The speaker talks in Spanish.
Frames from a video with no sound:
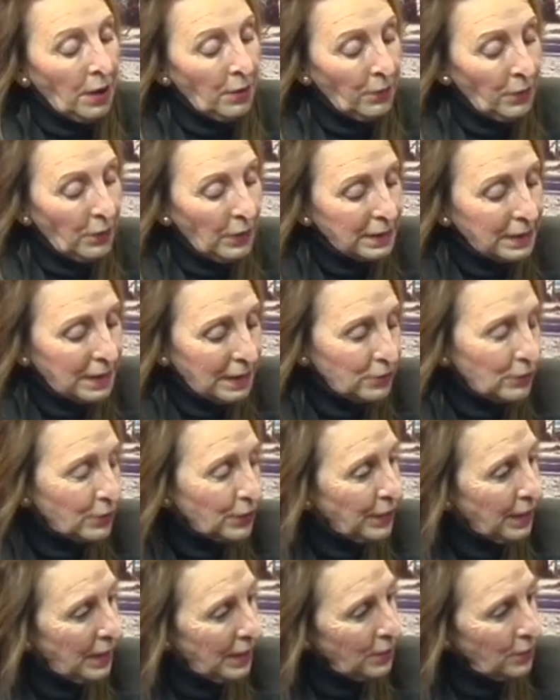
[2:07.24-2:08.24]
Pues
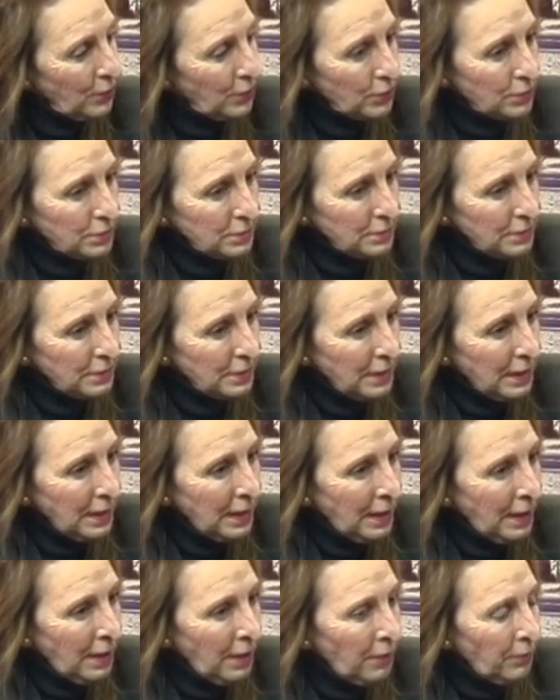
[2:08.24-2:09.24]
14 años,
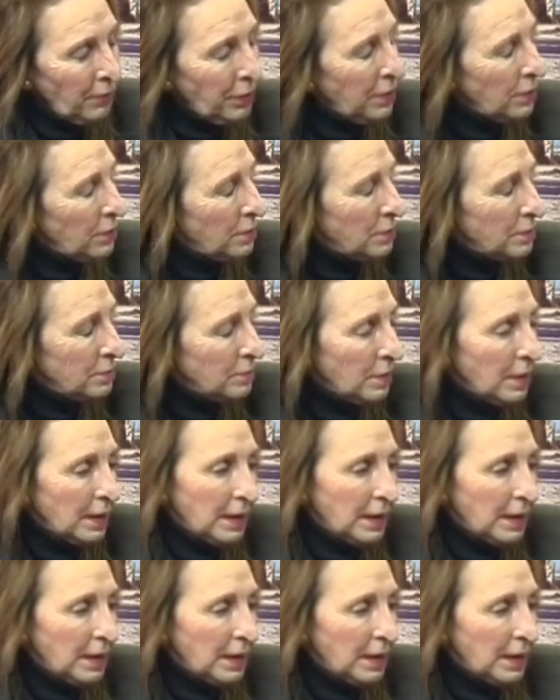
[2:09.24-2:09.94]
pero